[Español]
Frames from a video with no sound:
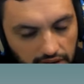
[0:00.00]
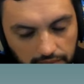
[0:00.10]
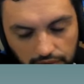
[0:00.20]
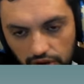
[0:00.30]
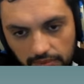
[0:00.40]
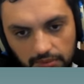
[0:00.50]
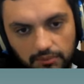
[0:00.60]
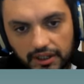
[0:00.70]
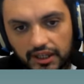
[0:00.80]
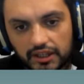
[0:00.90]
bueno, lo mismo
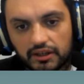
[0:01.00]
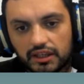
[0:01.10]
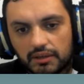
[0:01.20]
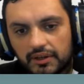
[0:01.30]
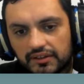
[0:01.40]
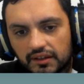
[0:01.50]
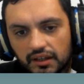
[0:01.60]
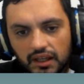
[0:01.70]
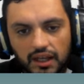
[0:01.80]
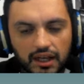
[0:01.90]
para Debian y demás,
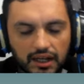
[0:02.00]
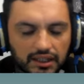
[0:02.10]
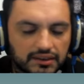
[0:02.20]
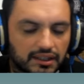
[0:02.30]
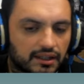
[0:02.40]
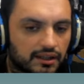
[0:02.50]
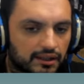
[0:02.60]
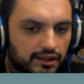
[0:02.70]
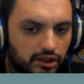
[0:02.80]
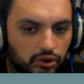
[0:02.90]
hasta
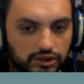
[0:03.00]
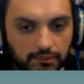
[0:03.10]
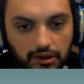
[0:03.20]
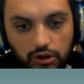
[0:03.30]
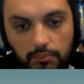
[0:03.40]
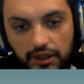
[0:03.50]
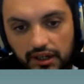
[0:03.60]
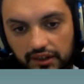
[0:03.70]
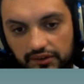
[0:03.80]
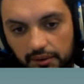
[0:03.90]
eh, otras más
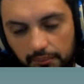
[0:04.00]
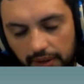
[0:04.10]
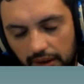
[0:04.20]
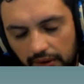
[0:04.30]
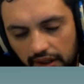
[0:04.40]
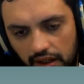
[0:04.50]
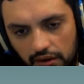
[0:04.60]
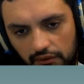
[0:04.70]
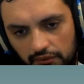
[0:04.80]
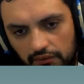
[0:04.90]
complejas. Va a haber
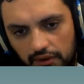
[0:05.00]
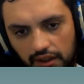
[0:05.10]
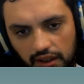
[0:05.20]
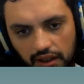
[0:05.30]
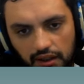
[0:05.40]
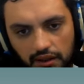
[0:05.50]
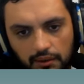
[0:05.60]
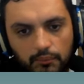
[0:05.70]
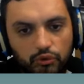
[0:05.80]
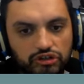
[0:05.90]
eh,
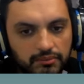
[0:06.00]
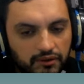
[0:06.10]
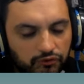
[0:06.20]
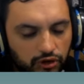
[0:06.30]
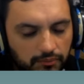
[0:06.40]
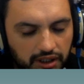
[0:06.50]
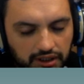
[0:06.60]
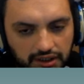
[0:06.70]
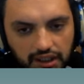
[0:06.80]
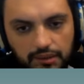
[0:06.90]
muchas más formas de
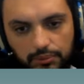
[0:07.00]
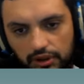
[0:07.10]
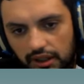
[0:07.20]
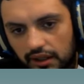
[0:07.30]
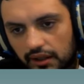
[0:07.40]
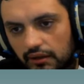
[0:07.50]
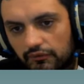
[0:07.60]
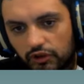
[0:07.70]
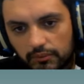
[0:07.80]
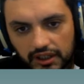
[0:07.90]
instalar, porque hay
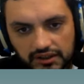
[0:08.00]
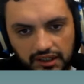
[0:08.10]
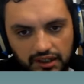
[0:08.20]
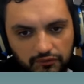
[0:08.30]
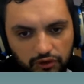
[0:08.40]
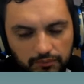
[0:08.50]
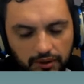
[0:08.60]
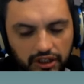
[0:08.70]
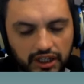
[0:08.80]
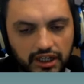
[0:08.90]
formas de instalar en forma
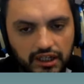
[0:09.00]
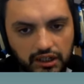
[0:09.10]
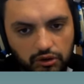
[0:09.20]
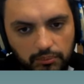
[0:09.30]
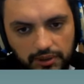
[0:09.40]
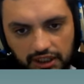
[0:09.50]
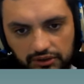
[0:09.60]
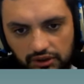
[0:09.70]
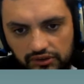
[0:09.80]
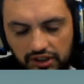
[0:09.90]
binaria,
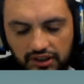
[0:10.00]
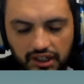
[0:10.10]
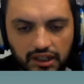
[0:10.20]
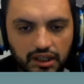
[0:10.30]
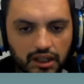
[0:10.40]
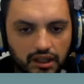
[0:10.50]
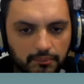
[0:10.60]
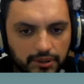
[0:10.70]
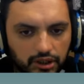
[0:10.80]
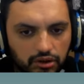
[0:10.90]
compilando, etcétera,
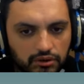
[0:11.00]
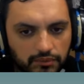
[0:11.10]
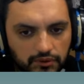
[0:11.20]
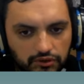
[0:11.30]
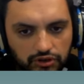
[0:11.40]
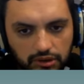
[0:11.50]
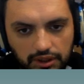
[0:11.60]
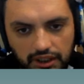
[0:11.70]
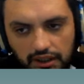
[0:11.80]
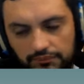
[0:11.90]
pero yo le voy
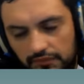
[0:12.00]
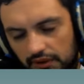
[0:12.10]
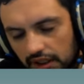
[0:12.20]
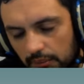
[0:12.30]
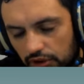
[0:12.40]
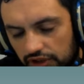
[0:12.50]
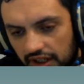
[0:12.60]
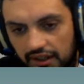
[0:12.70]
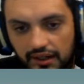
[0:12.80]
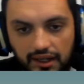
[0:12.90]
a,
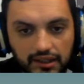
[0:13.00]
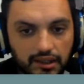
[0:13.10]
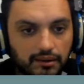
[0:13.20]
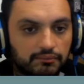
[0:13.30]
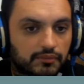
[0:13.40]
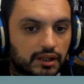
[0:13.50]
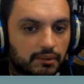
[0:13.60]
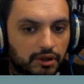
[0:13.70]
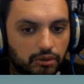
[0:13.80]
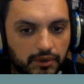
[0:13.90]
mostrar las que al
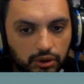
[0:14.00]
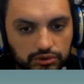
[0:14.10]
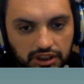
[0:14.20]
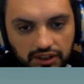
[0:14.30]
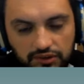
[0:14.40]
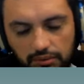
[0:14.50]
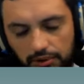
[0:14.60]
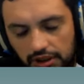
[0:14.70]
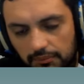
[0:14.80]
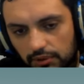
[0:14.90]
menos más utilizo,
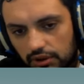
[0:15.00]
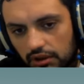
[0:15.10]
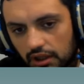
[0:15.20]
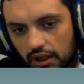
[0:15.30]
por ejemplo,